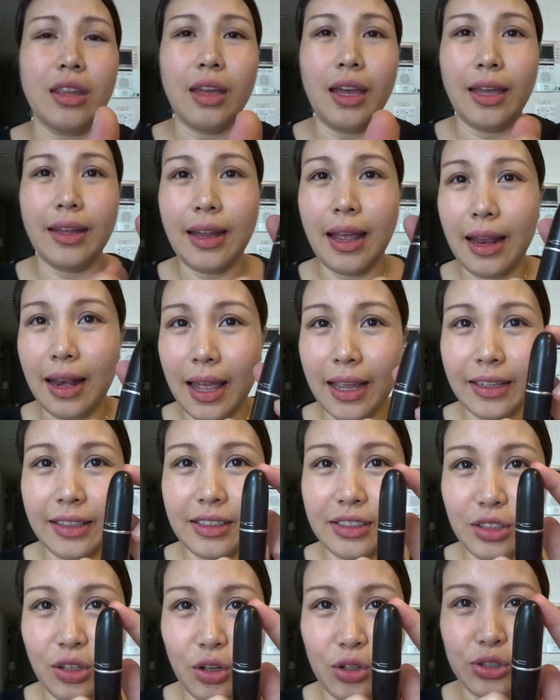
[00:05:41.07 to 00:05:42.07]
And I like
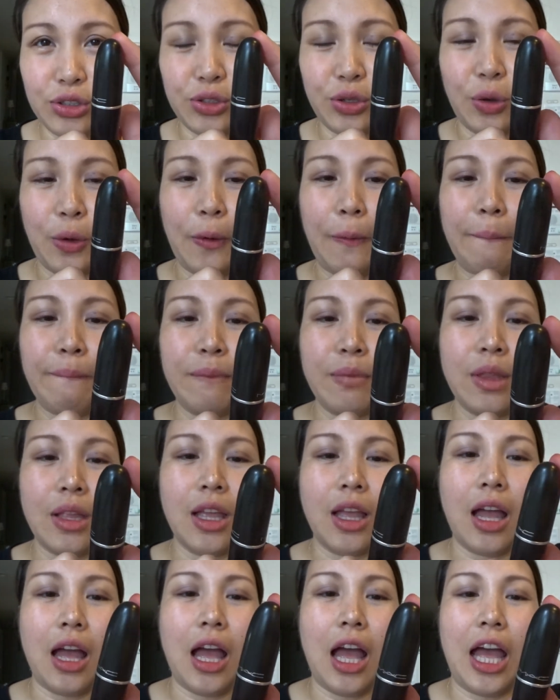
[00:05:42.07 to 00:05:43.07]
this also.
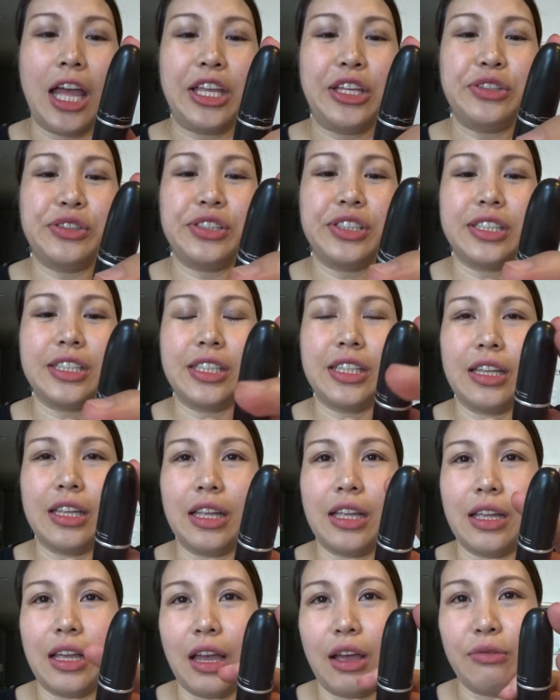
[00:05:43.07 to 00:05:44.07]
I use it
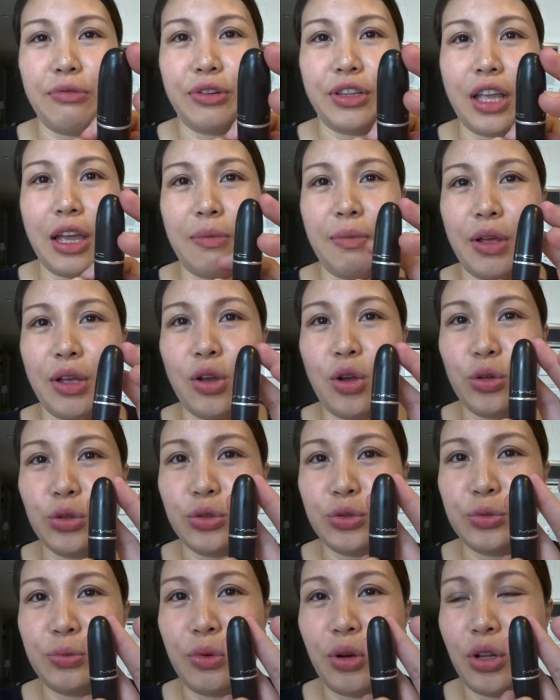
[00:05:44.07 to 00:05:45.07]
every time I go
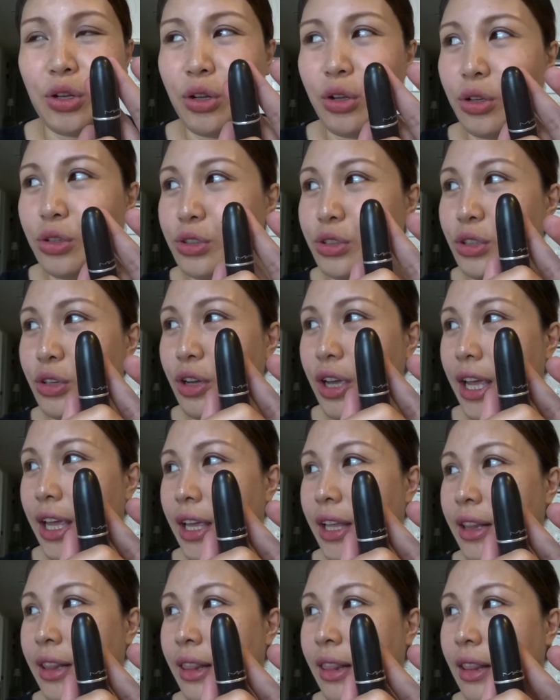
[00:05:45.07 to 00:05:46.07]
to mall also
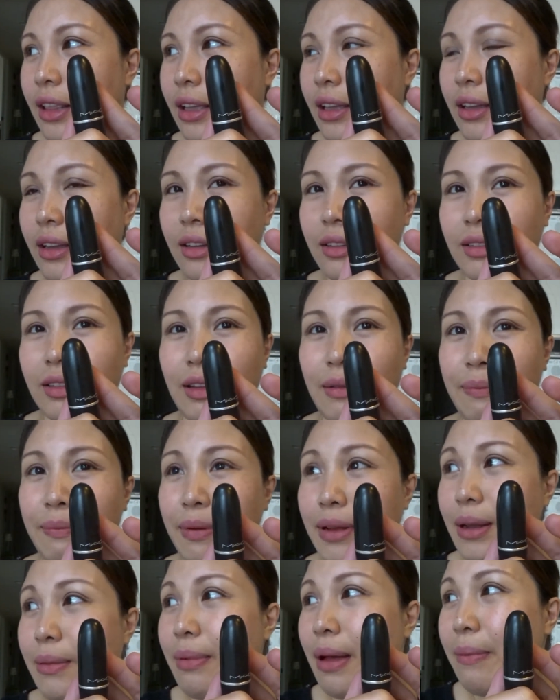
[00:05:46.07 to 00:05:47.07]
and uh,
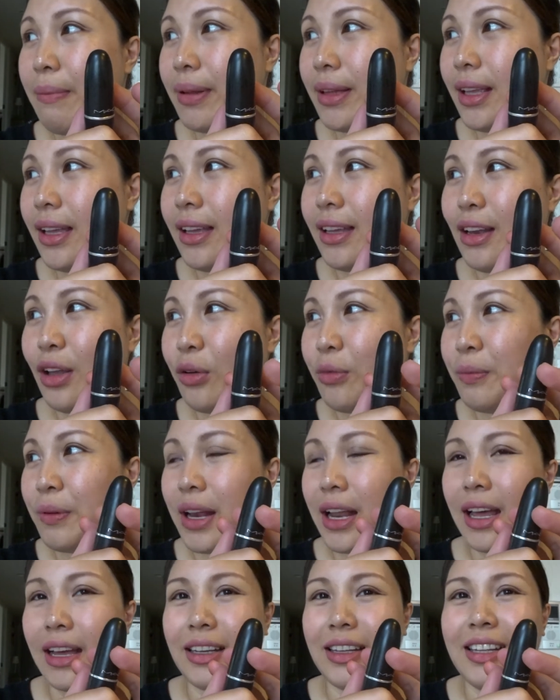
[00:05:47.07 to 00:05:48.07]
napapatingin ako
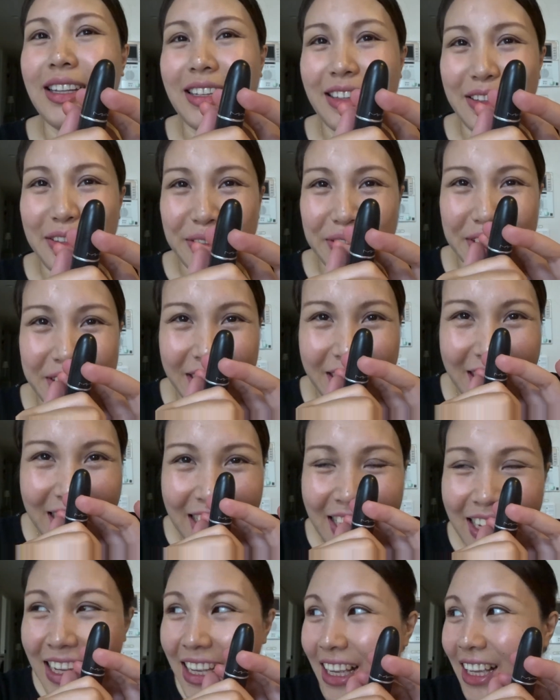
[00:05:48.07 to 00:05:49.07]
palagi dun.
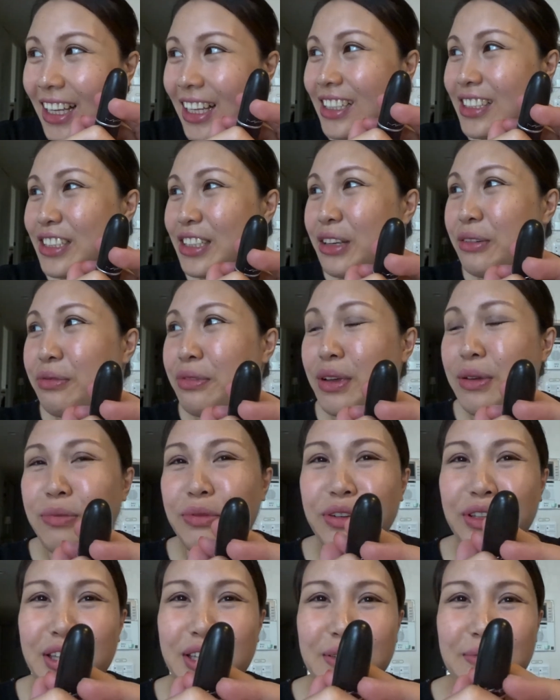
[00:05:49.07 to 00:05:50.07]
Kasi yung
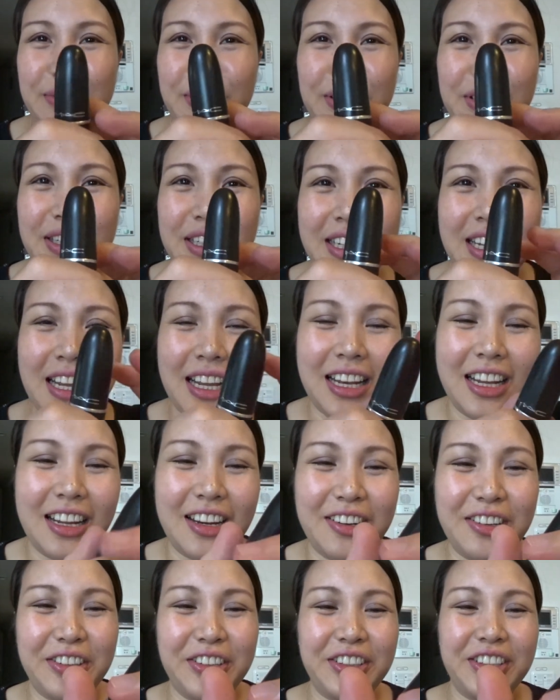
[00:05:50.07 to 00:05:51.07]
favorite team ko
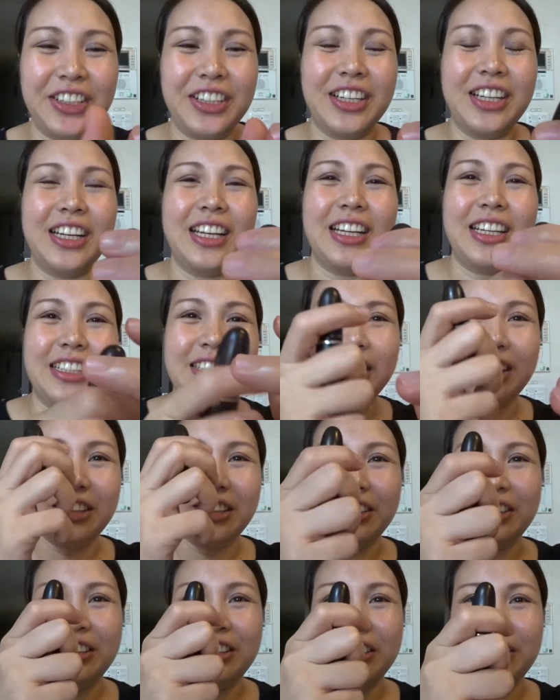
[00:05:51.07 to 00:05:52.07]
naglalaro. So,
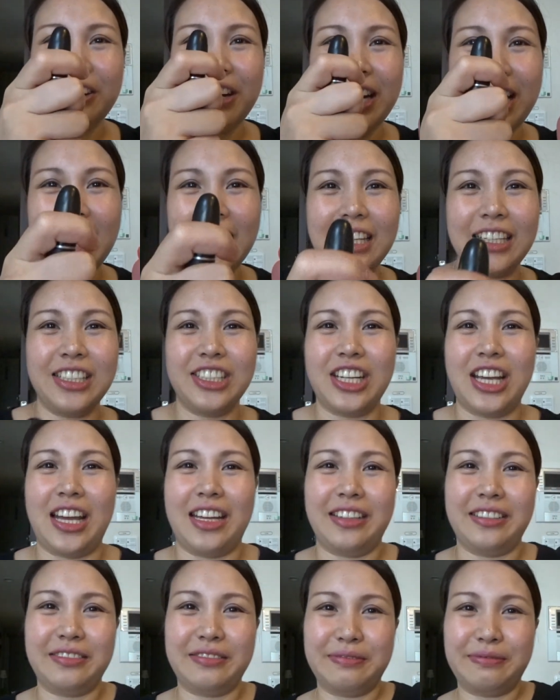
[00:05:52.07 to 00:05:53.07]
try natin
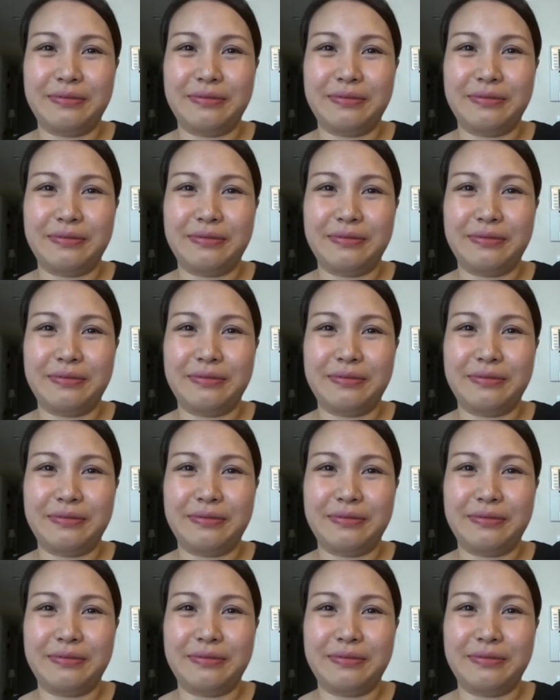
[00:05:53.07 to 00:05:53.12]
siya.